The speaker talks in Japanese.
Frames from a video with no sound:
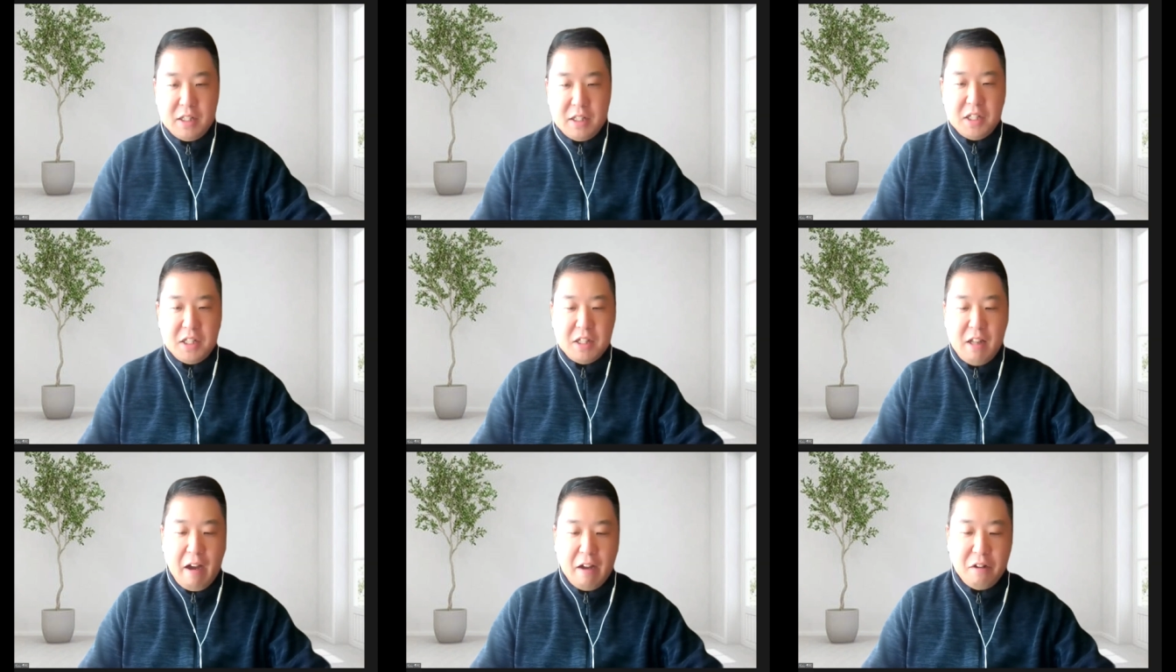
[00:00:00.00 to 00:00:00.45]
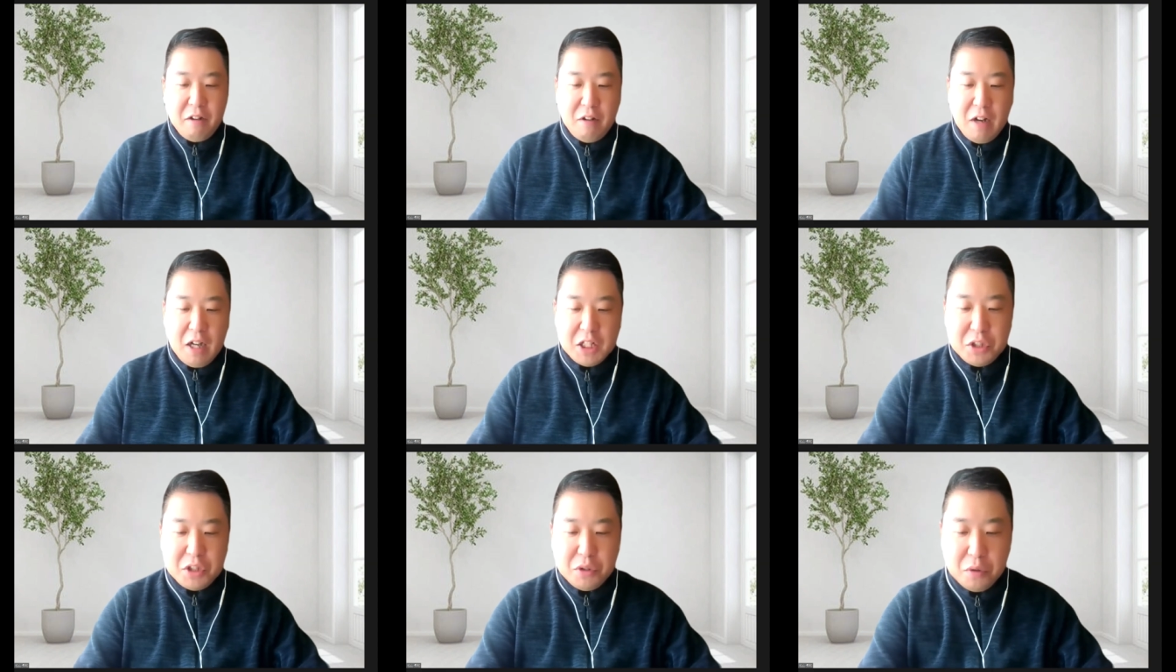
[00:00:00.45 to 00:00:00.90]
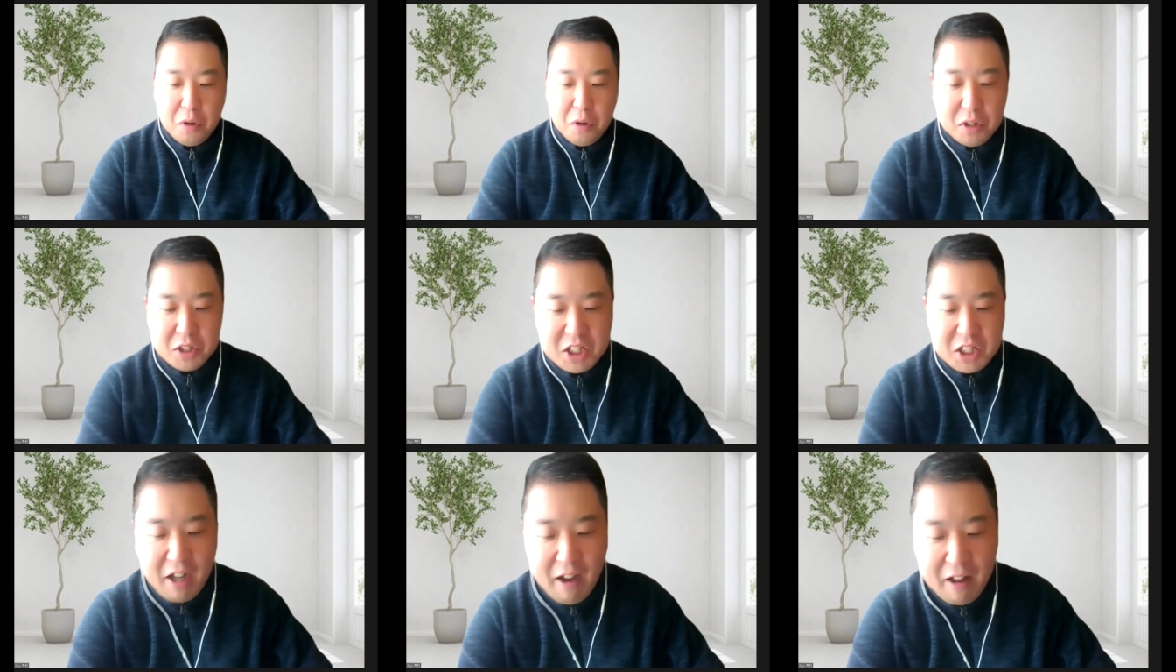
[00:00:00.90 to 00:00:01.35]
つながるラジオの
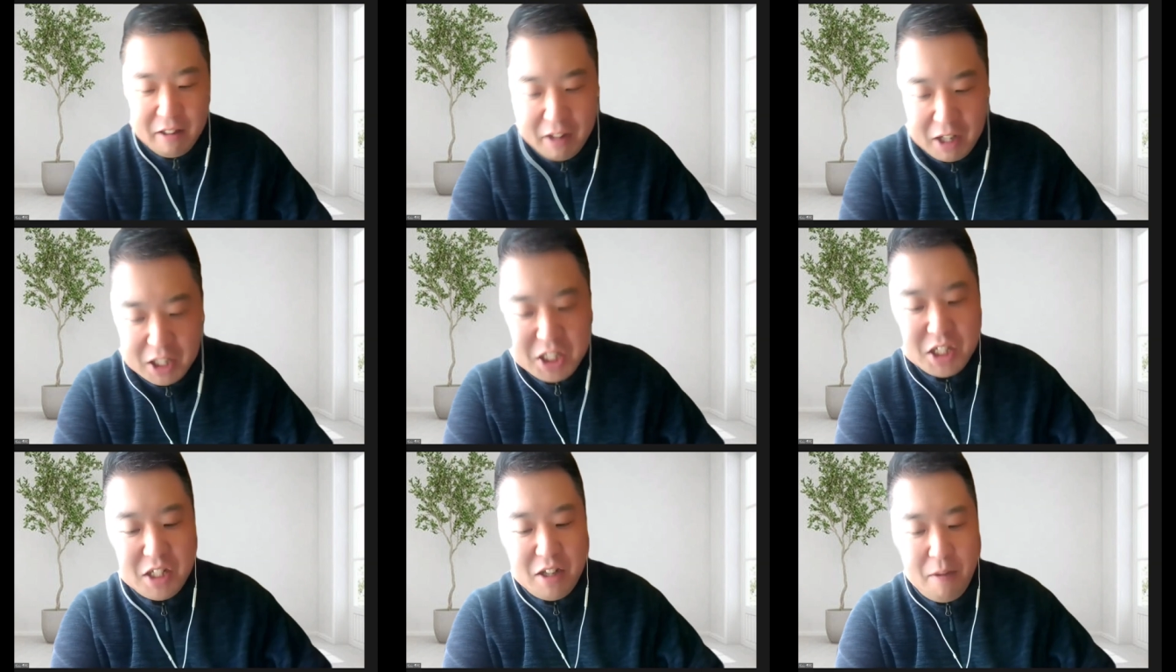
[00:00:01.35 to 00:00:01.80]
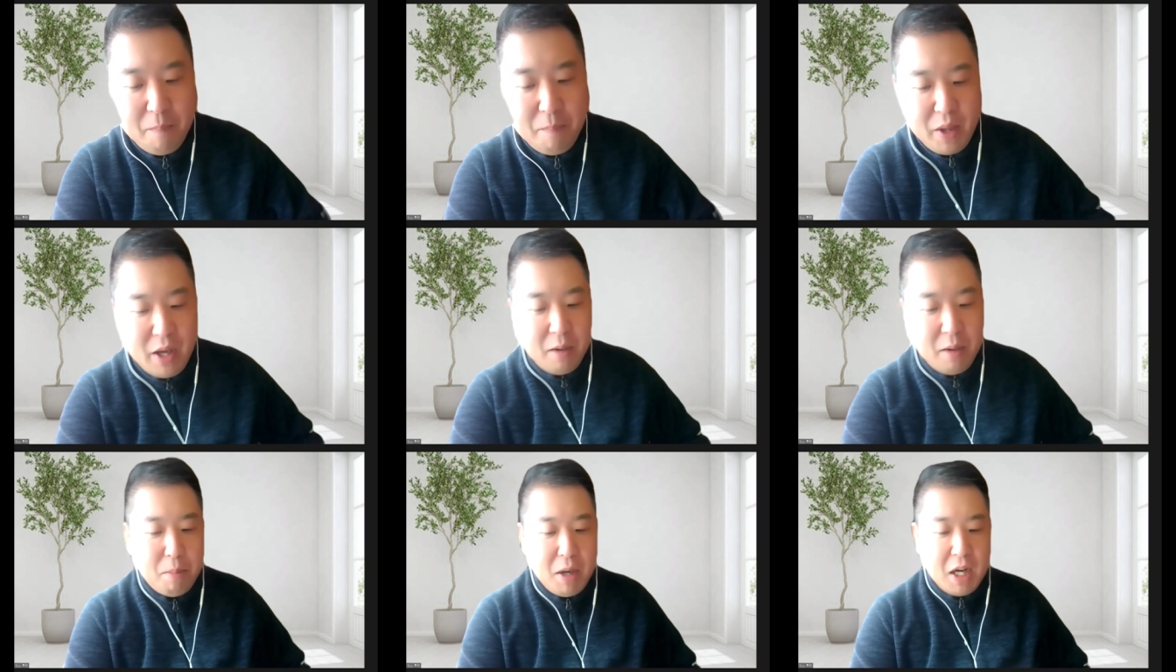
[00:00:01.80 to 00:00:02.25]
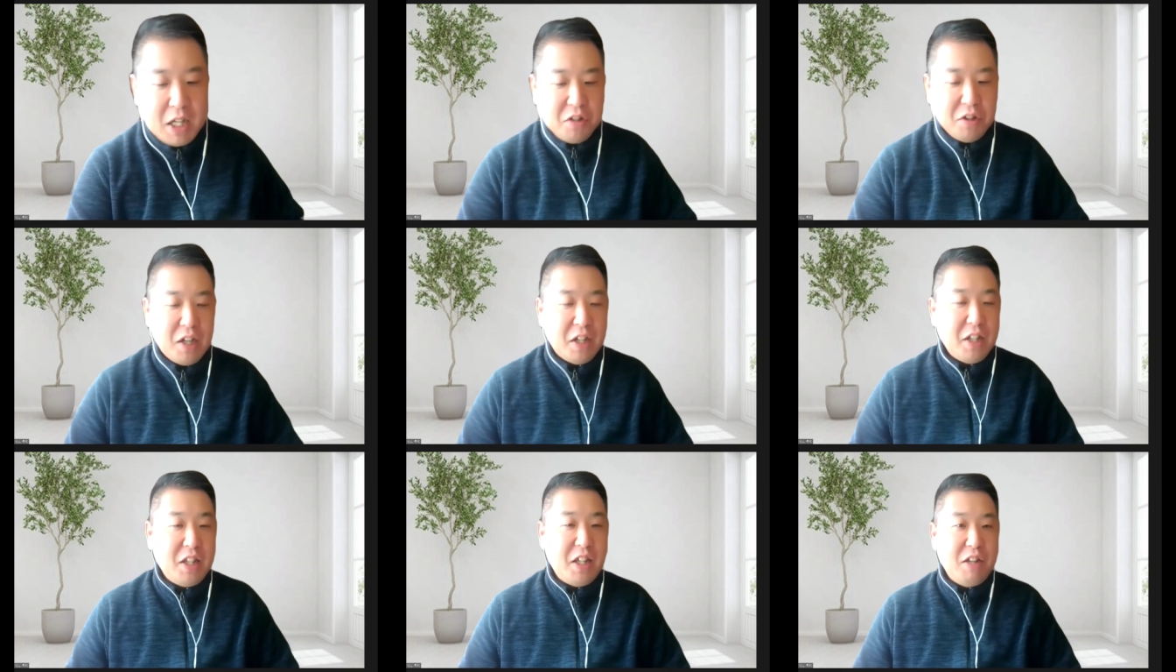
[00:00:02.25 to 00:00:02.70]
時間です。
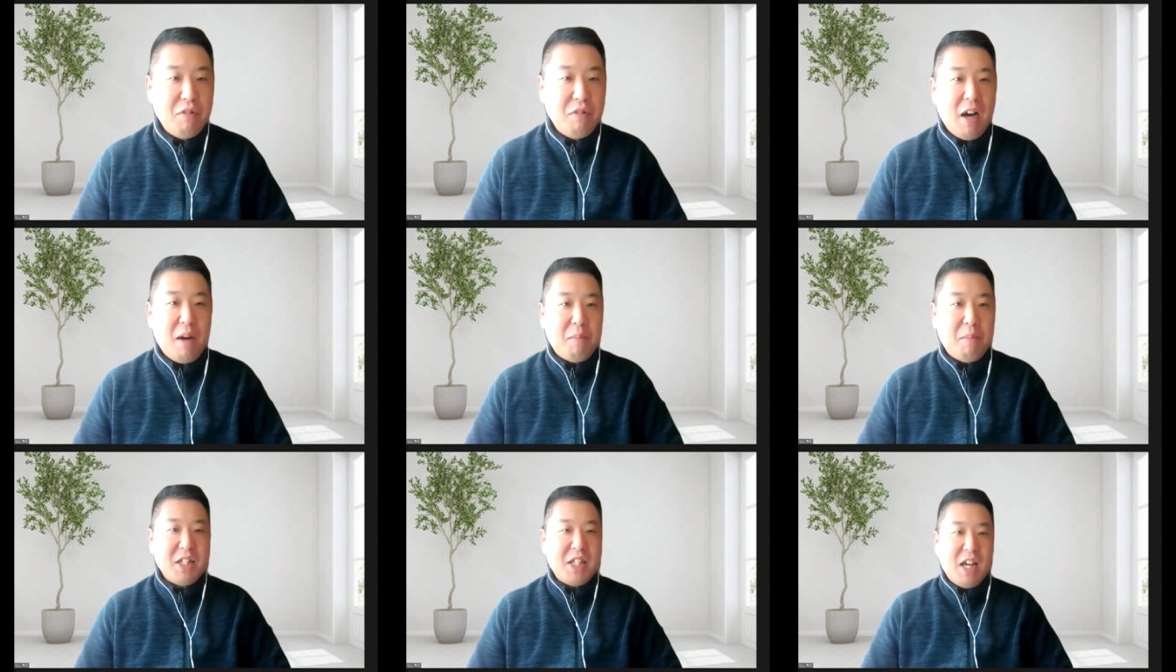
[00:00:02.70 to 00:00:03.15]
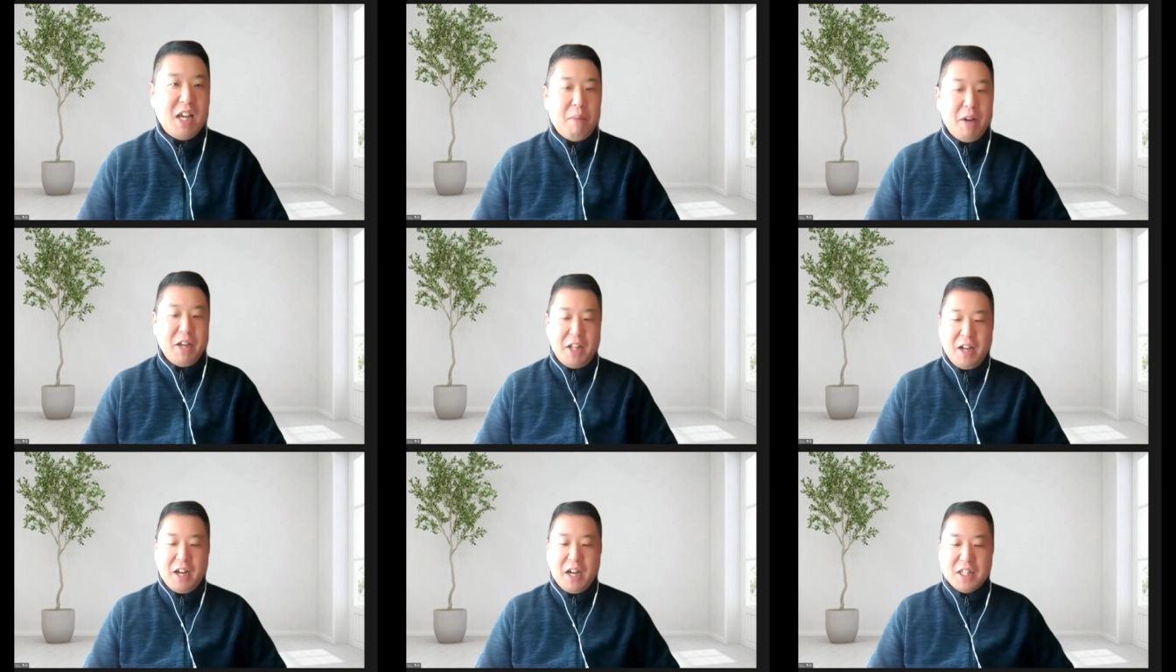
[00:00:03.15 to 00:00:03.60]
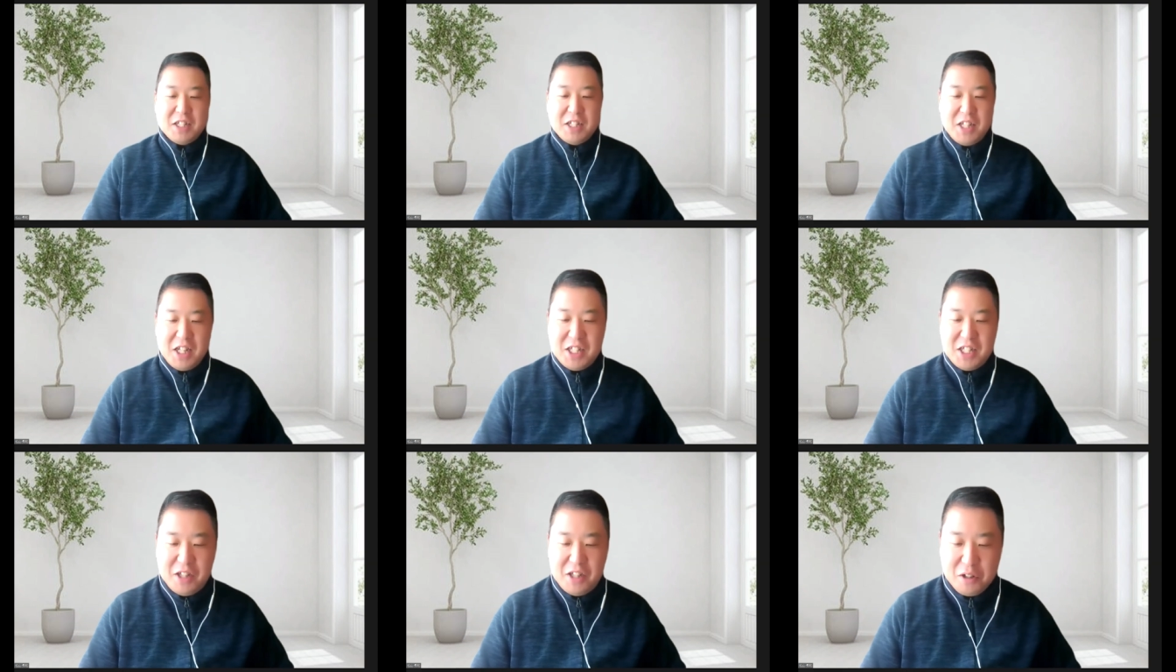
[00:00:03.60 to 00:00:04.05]
パーソナリティは松山秀和
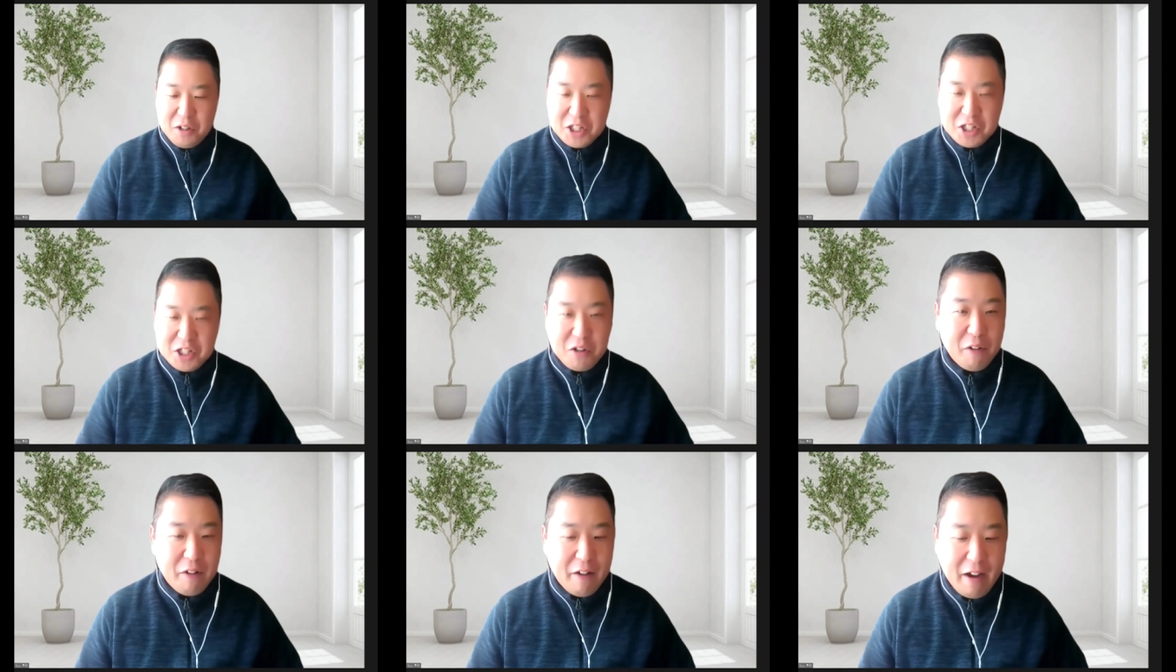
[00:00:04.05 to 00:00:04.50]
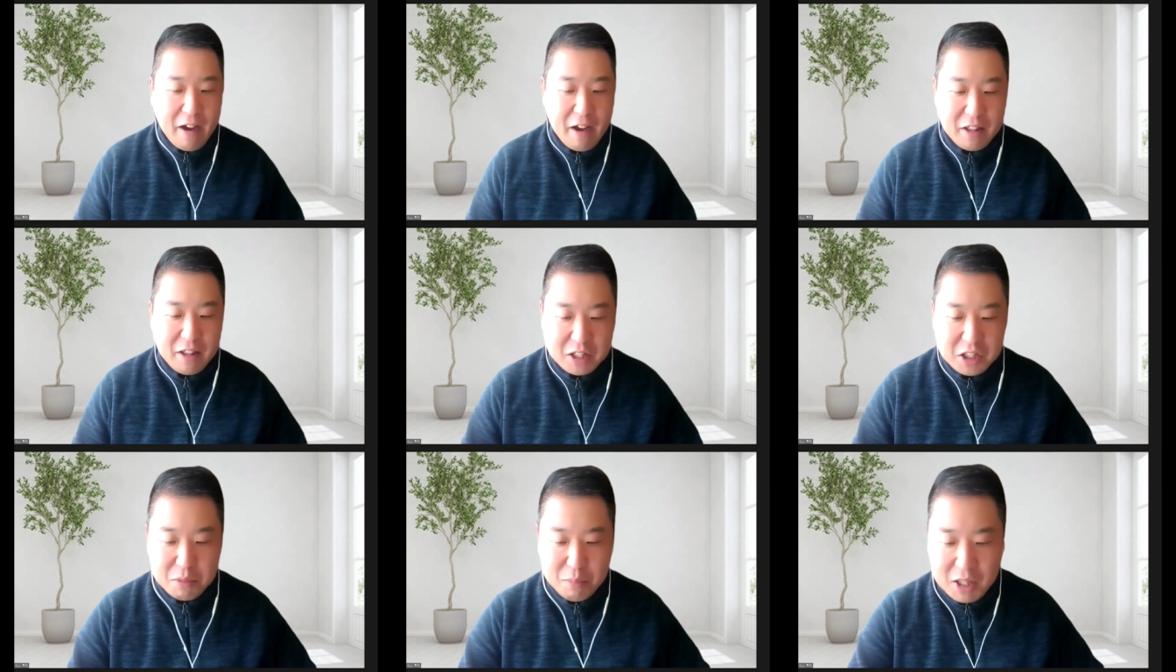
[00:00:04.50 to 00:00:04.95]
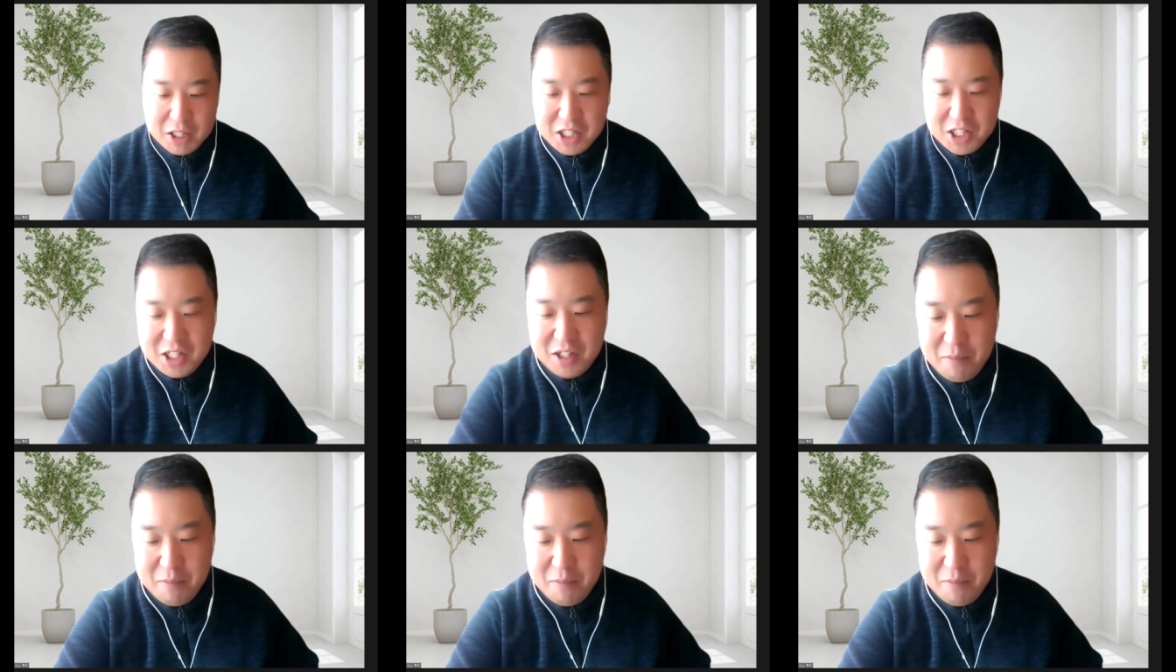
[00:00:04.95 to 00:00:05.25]
です。よろしくお願いいたします。